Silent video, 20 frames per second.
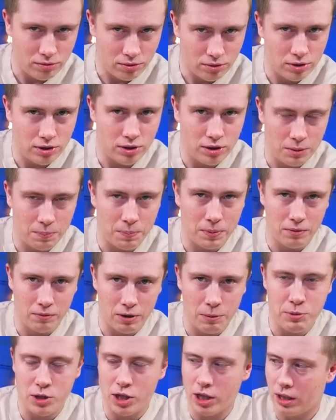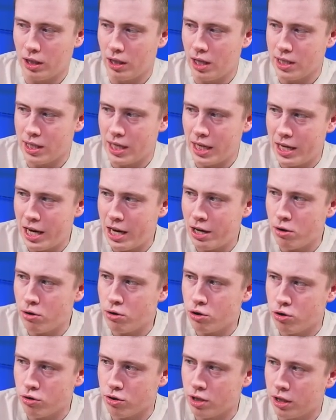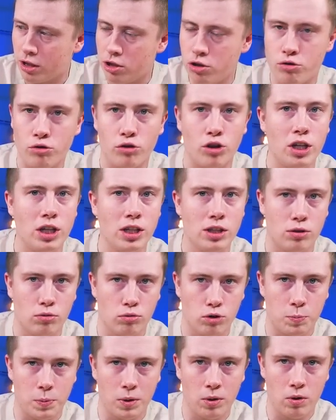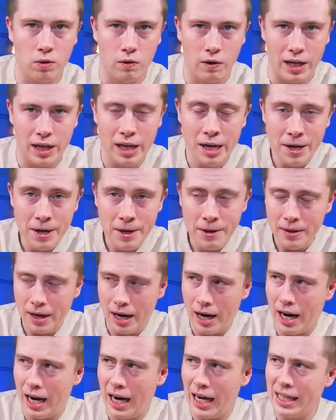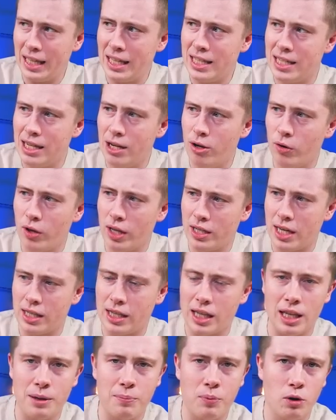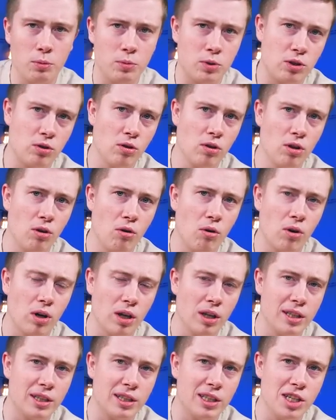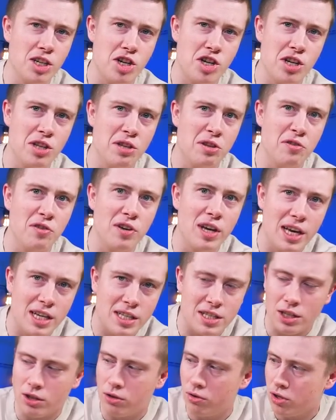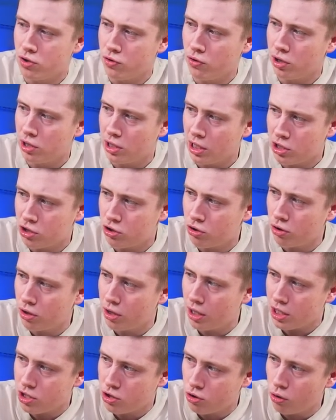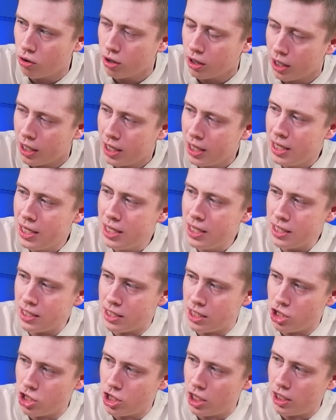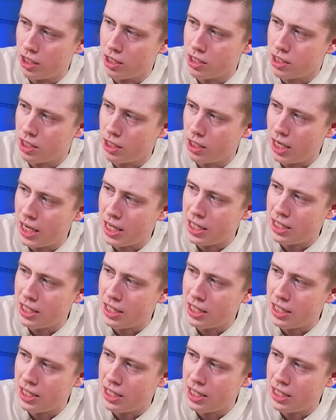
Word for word: то есть типа вообще классно, а я ее еще за 1300 успел рвать. А неделю назад она, по-моему, стоила около 1200, то есть вот настолько снижалась цена.